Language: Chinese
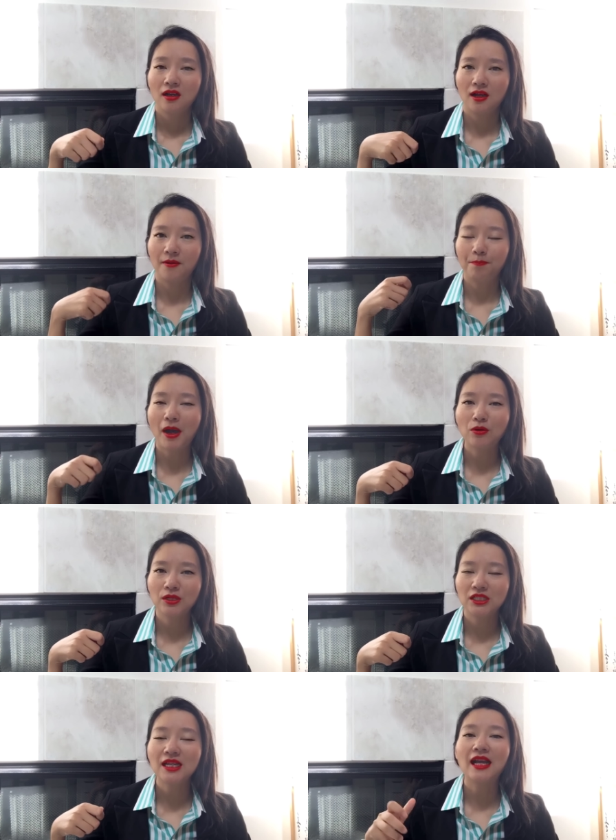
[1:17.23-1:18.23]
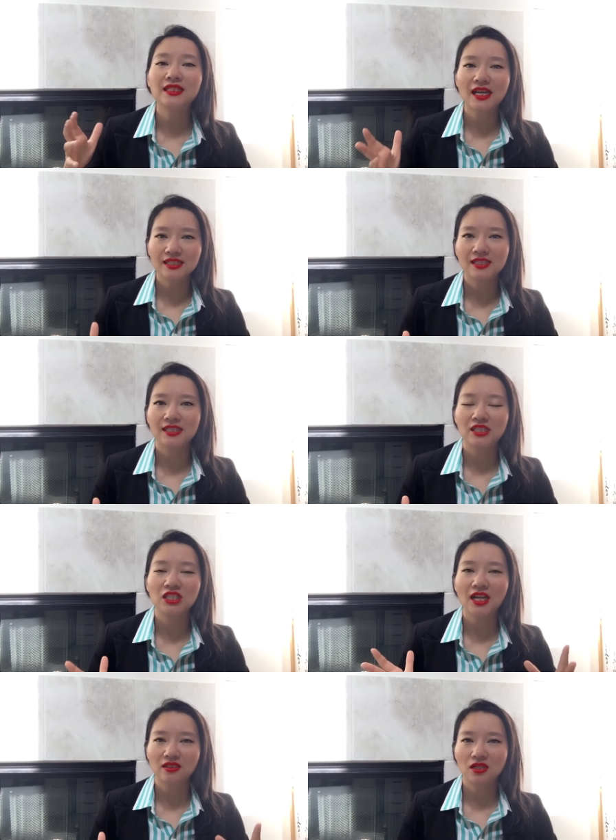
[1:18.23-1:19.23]
呃包一下，这样子
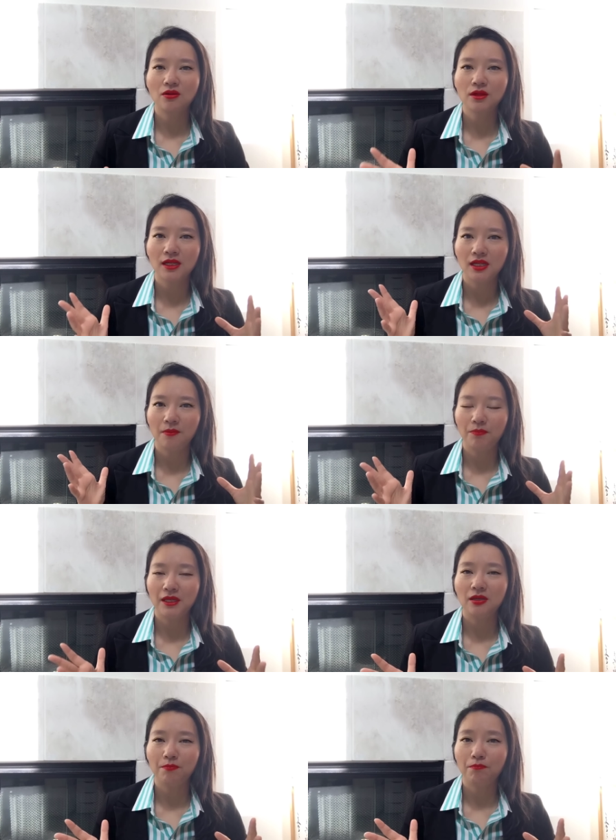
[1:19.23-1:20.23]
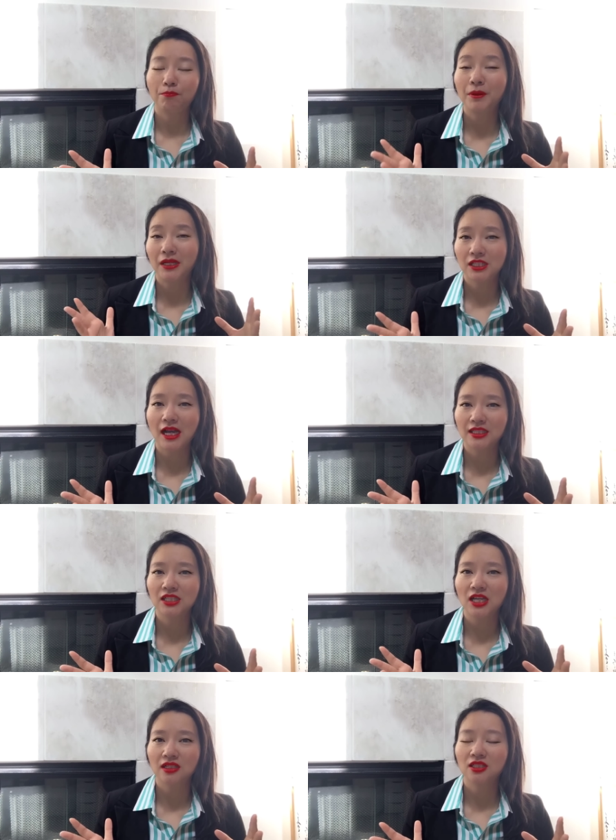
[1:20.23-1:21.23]
香蕉可以比平常的
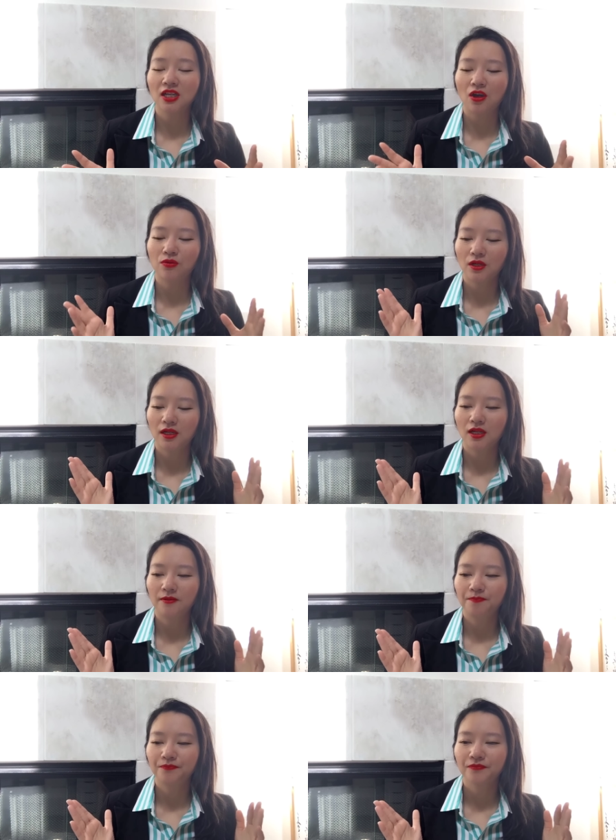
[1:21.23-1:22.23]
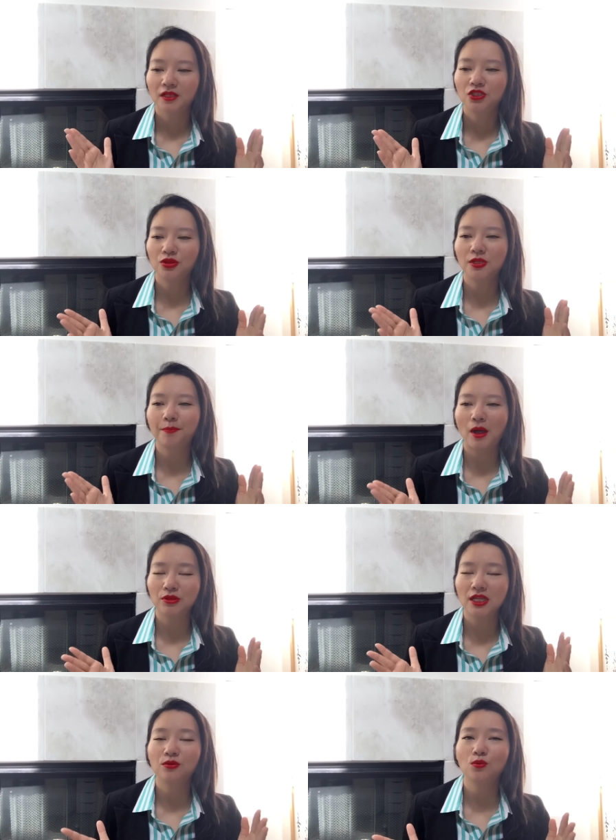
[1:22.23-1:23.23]
香蕉呃就是保
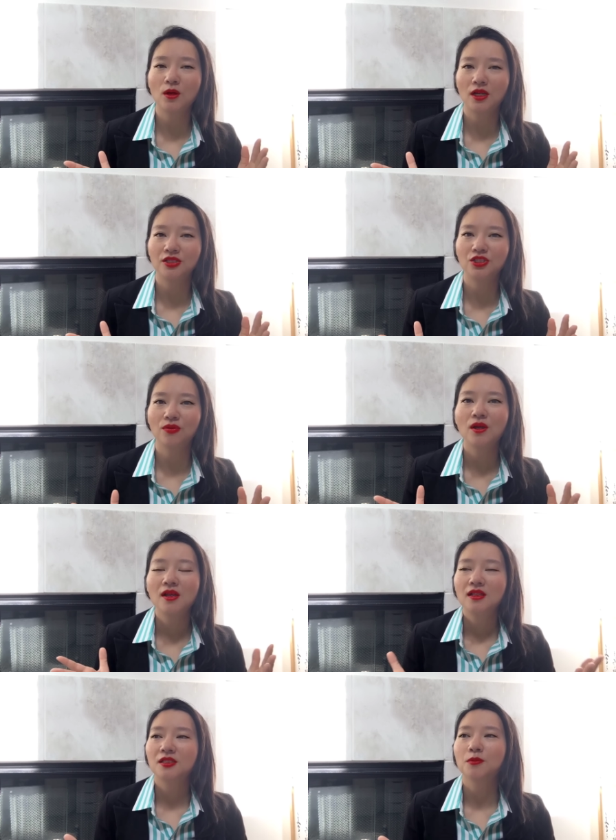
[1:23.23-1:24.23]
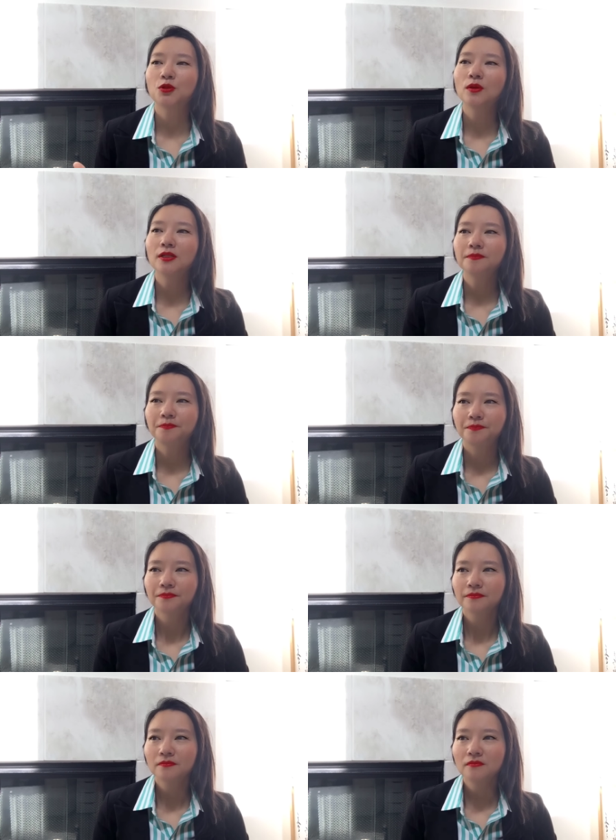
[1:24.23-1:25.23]
鲜多很久。怎么说呢？
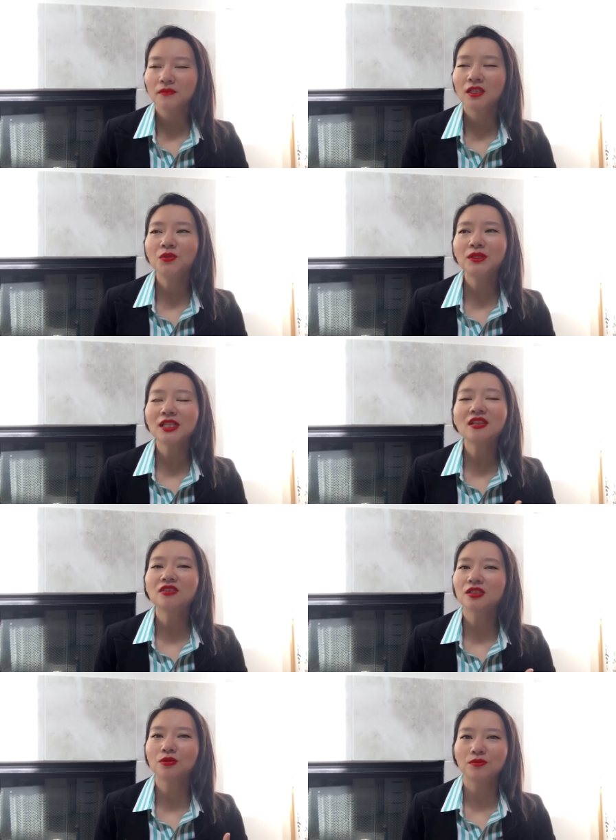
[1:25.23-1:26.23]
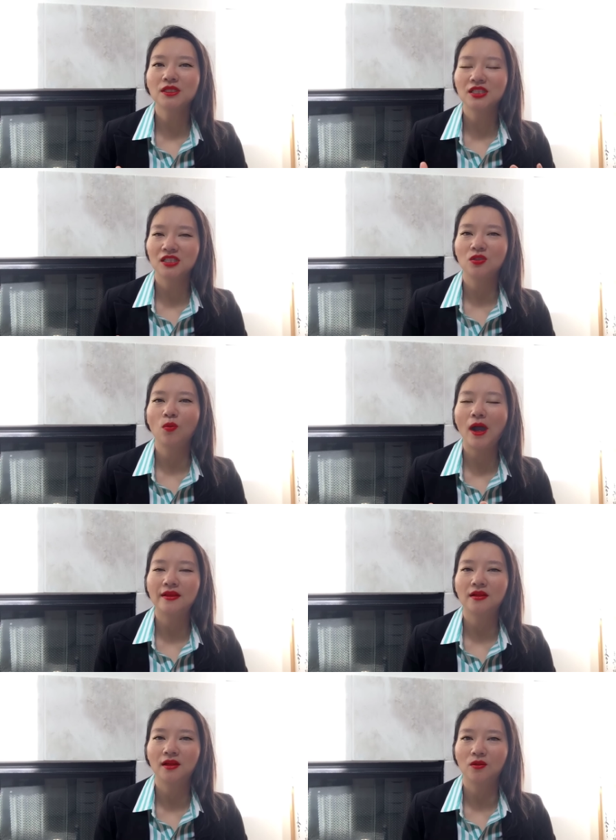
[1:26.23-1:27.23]
因为香蕉这个东西其实
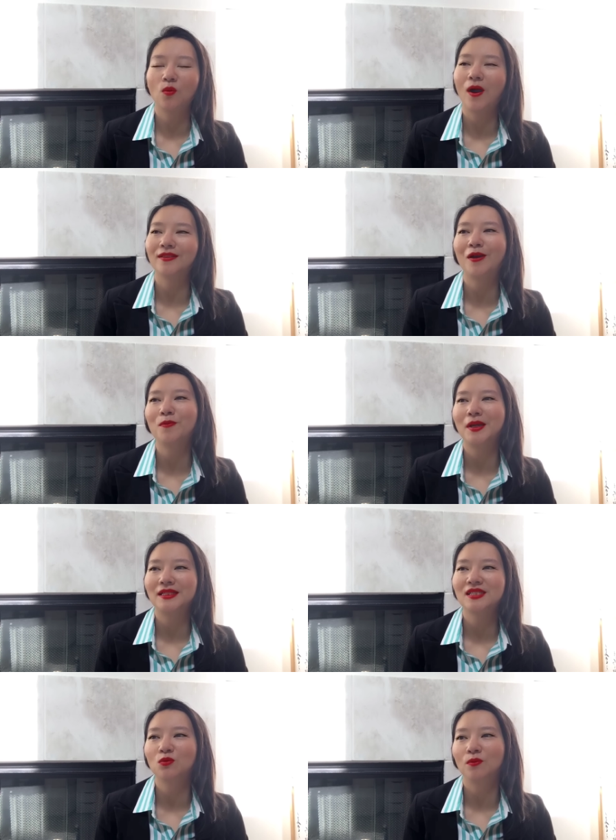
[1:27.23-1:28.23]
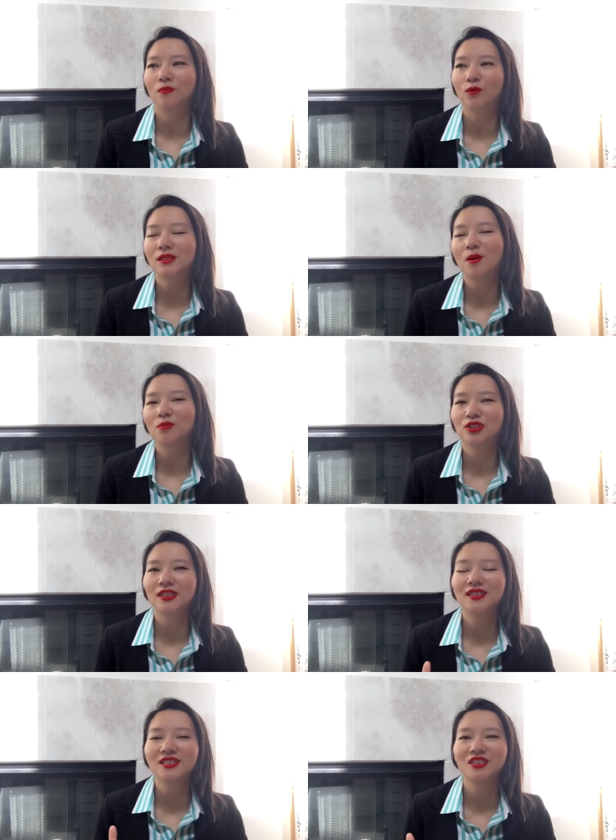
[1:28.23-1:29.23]
坏的很快，然后每一次我我差不多是
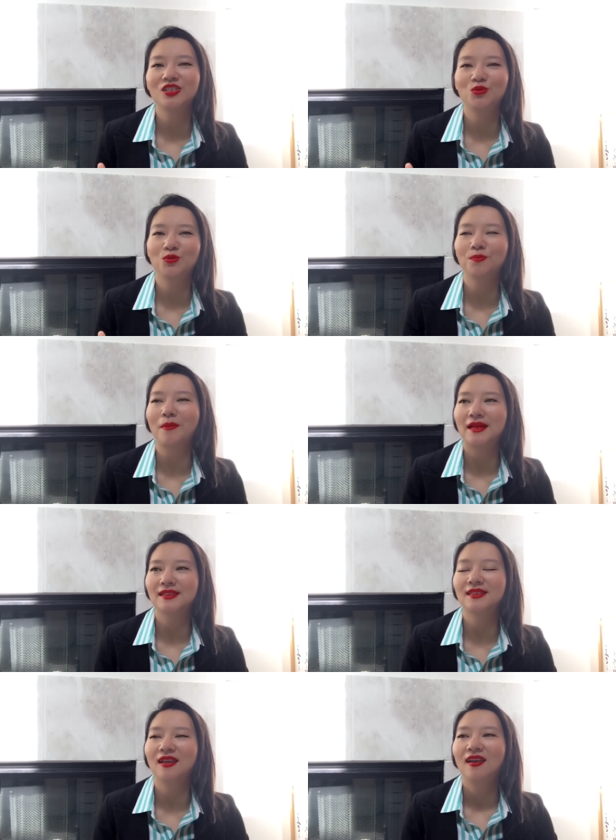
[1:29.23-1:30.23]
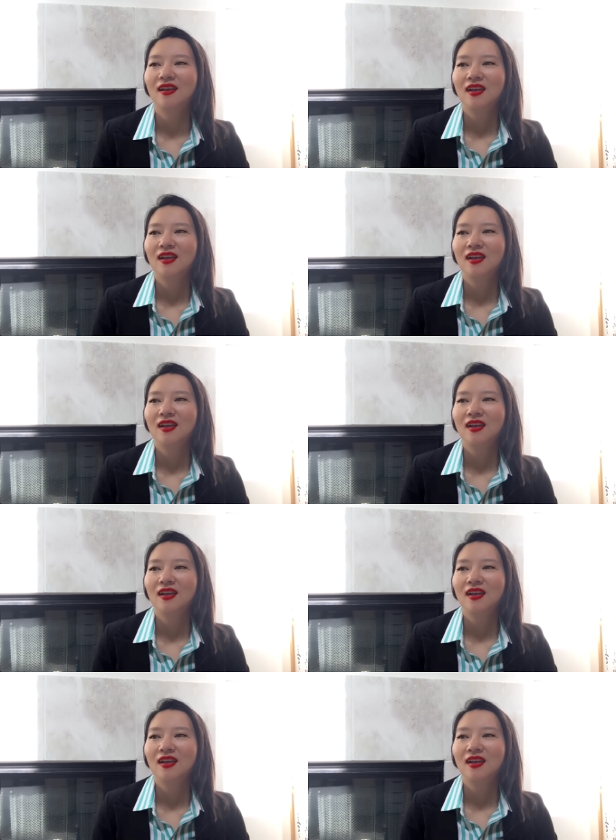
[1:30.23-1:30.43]
一个星期出去买一次，